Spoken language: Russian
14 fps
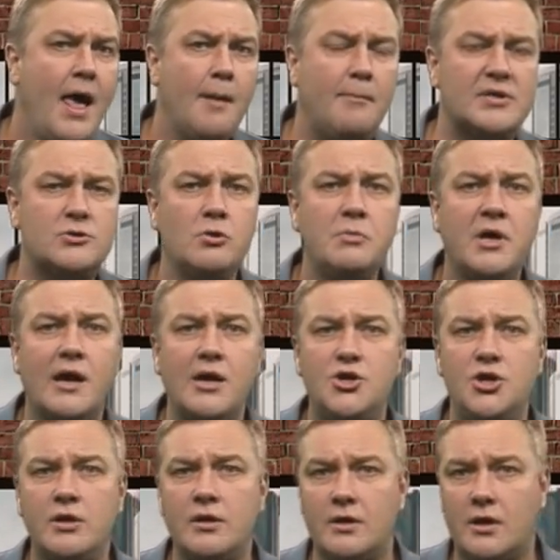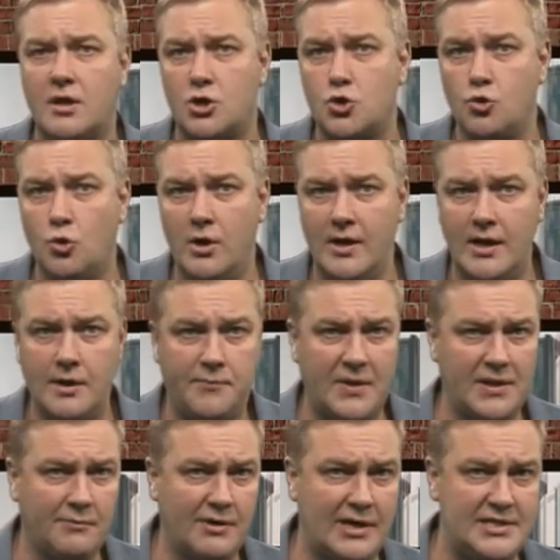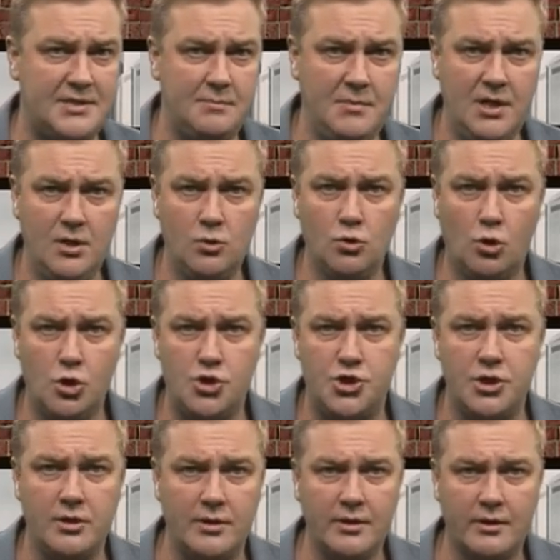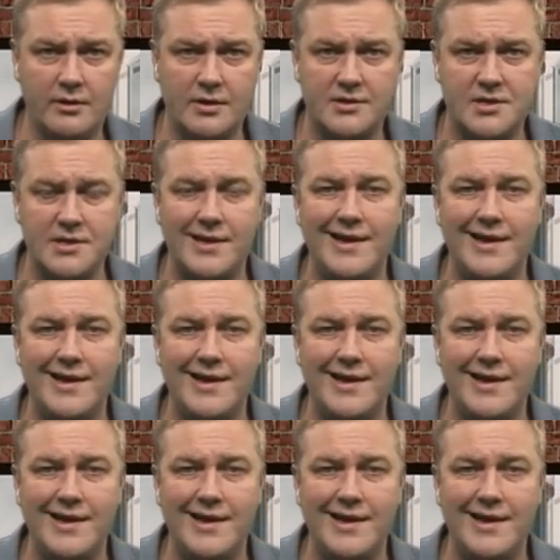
Пособие рассчитано на школьников от 8 до 14